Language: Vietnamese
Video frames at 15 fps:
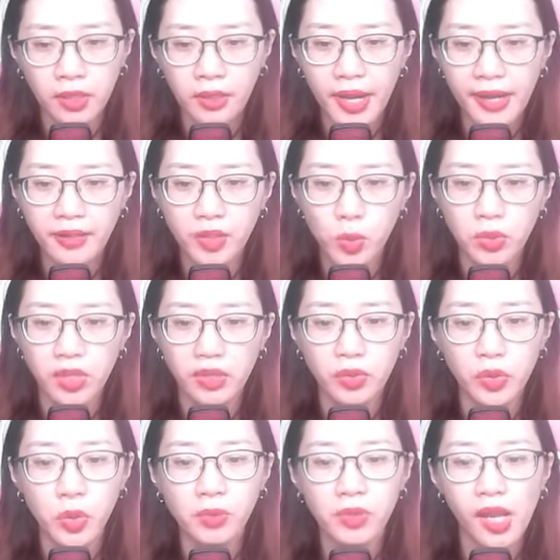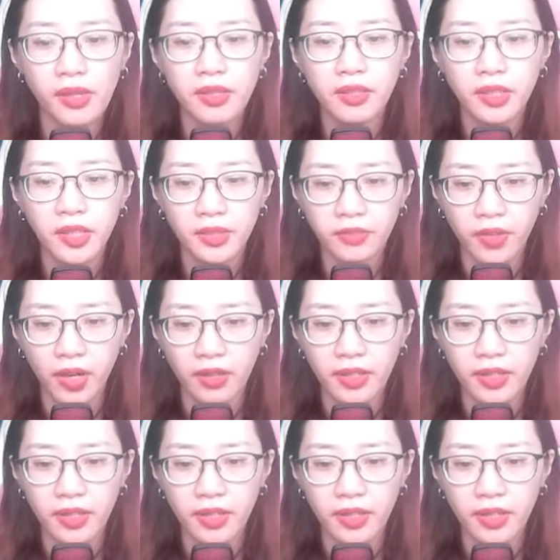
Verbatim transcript: đang không ngừng nuốt lấy khí vận